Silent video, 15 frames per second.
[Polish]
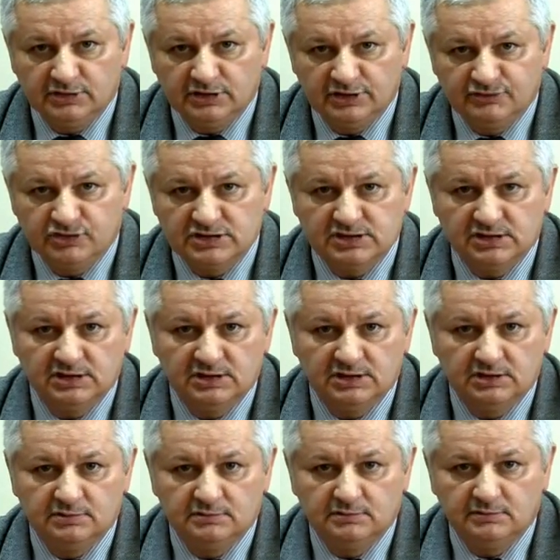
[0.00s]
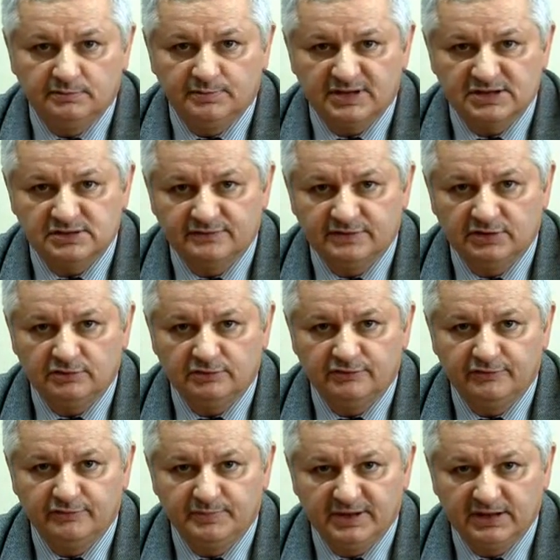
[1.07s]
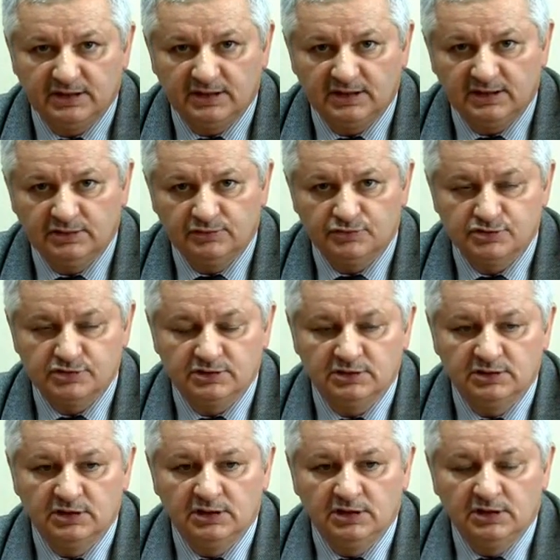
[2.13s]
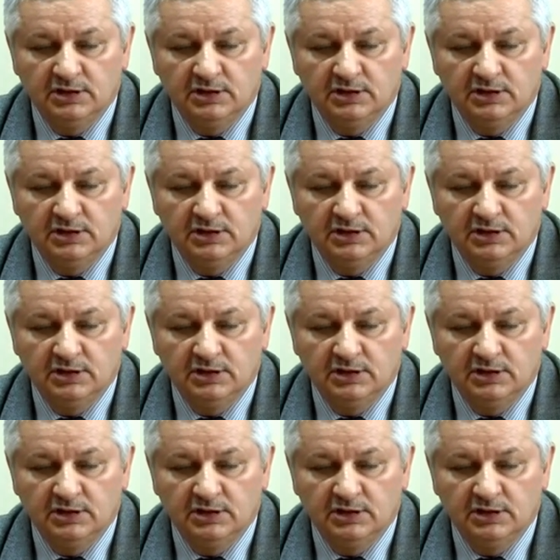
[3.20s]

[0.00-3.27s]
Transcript: tych wszystkich pracowników PGE, którzy